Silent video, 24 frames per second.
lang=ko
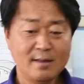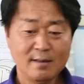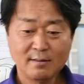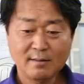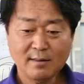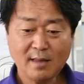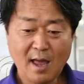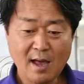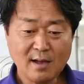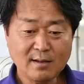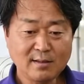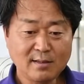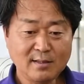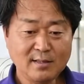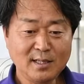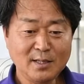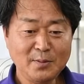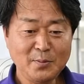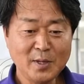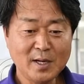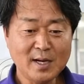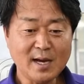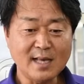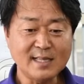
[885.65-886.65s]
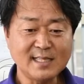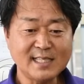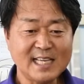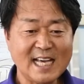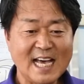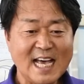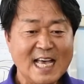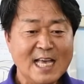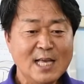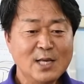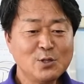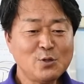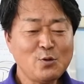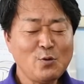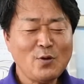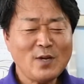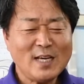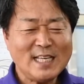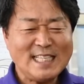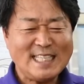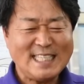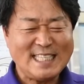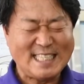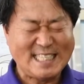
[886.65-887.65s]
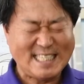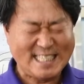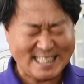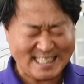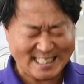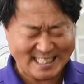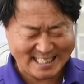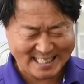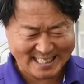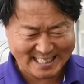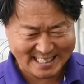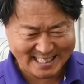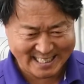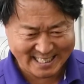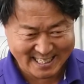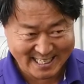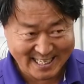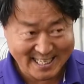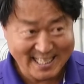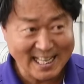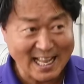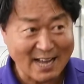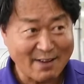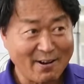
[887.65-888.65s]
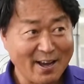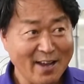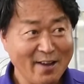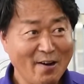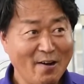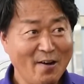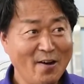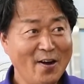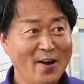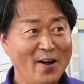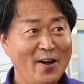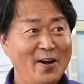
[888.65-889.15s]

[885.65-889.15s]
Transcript: 탁 틀으면 가스가 소리가 치 나와요.